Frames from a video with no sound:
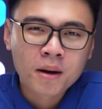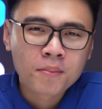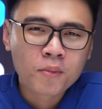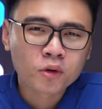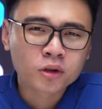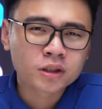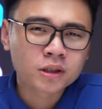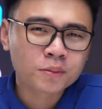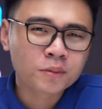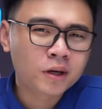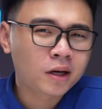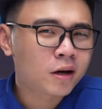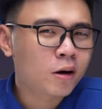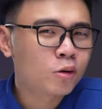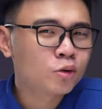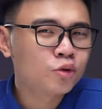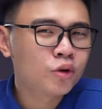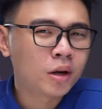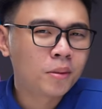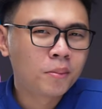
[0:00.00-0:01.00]
Một trong những
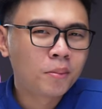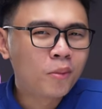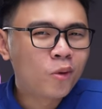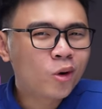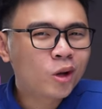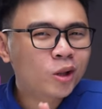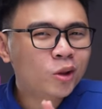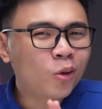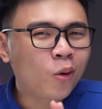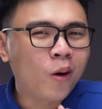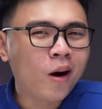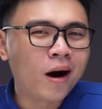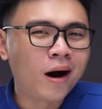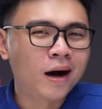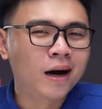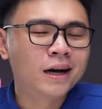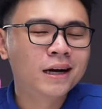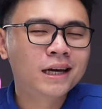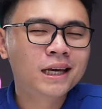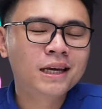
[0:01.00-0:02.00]
câu chuyện muôn
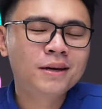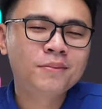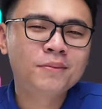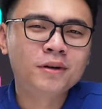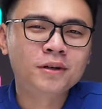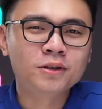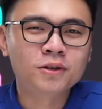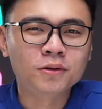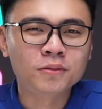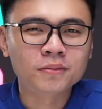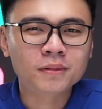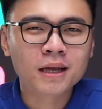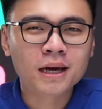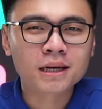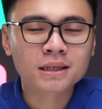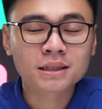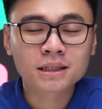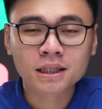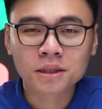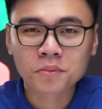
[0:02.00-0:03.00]
thỏa khi mà chúng
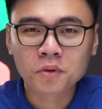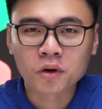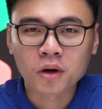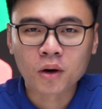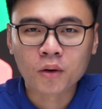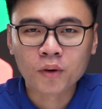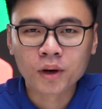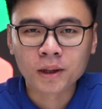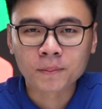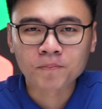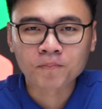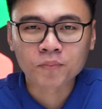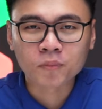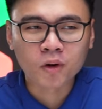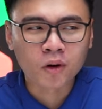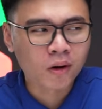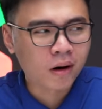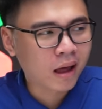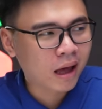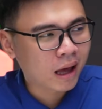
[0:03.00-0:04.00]
ta xây dựng một cấu hình
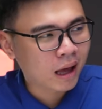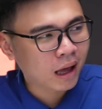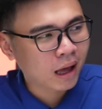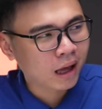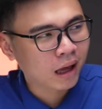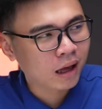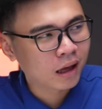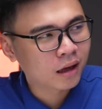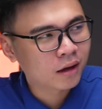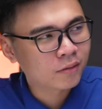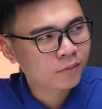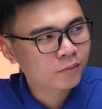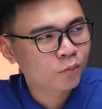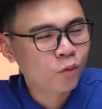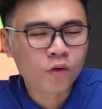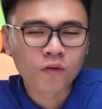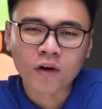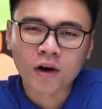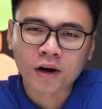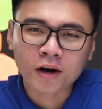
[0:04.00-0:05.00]
Đó là
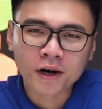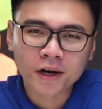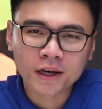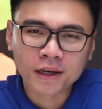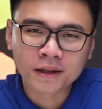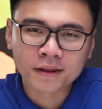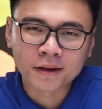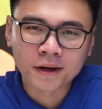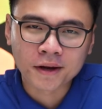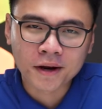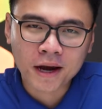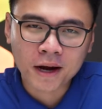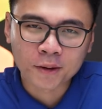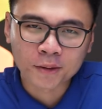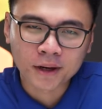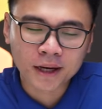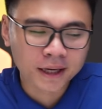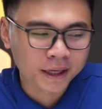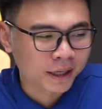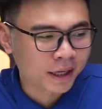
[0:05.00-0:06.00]
mua vỏ cây thế nào
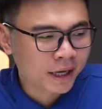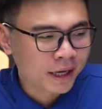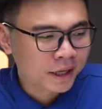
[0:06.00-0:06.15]
đây